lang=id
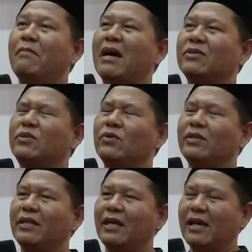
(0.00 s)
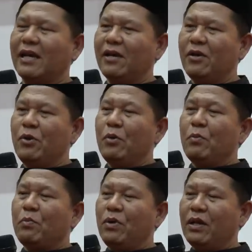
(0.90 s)
Maksudnya,
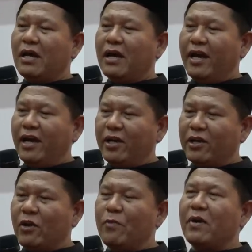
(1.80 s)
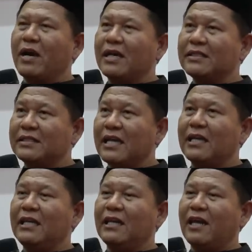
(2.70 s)
Bila engkau merasa
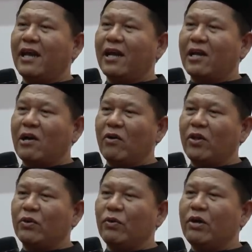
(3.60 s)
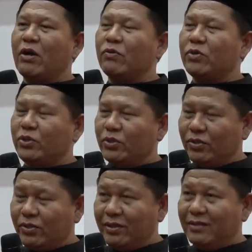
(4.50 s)
diri engkau itu yang
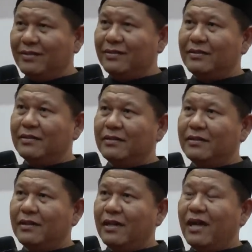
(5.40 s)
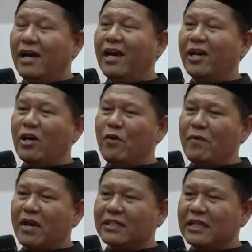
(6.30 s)
wujud, engkau
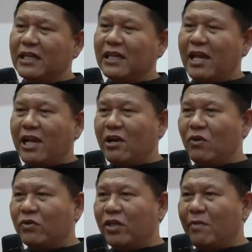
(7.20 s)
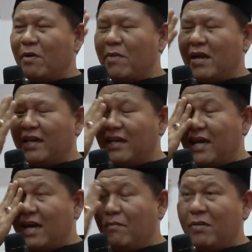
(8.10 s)
merasa diri engkau itu yang
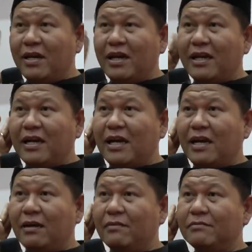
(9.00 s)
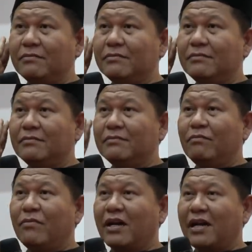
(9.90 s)
memandang, mendengar,
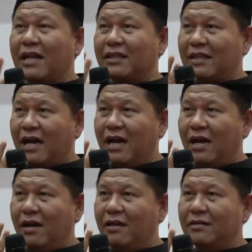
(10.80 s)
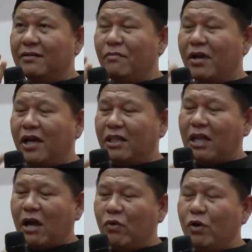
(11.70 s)
berkata,
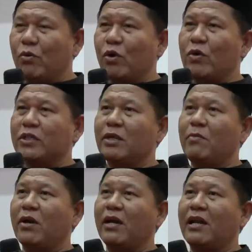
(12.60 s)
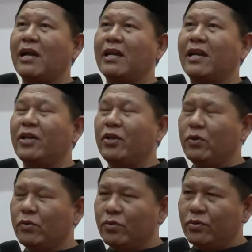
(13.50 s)
mengetahui, berkuasa, berkehendak, dan
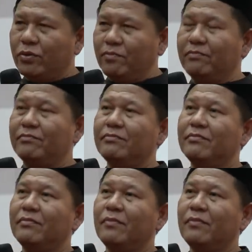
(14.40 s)
hidup,